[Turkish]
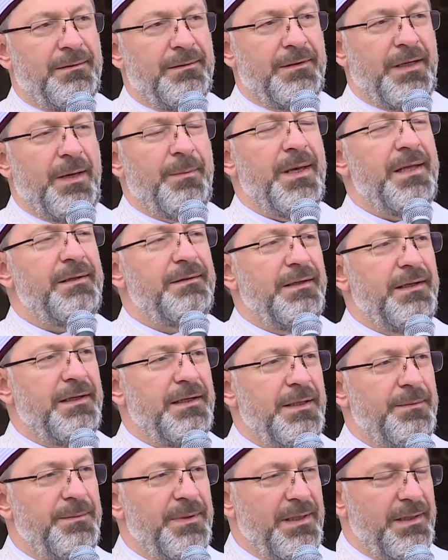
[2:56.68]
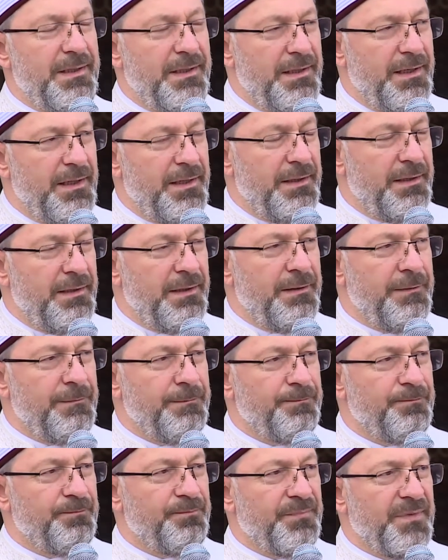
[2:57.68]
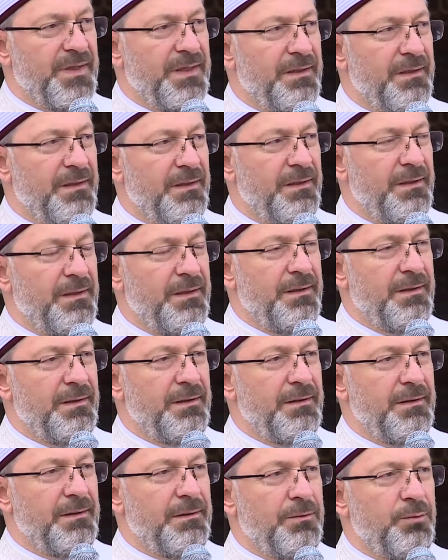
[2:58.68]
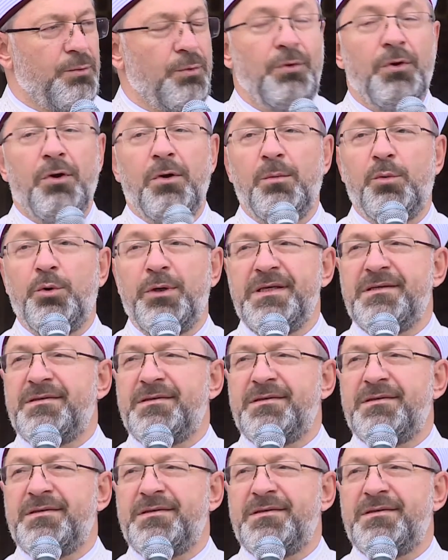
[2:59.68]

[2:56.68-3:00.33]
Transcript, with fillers: temel dini bilgilerini, ulumu